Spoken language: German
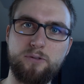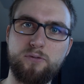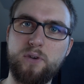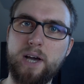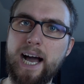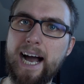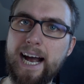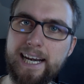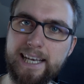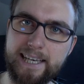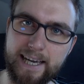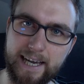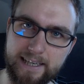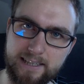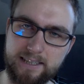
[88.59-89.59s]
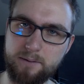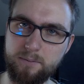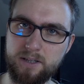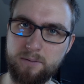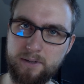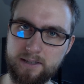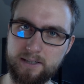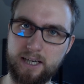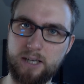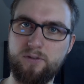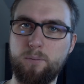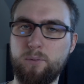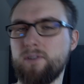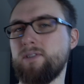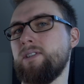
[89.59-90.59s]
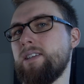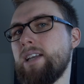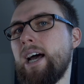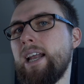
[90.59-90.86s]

für alle Geräte, die mit dem Internet verbunden sind.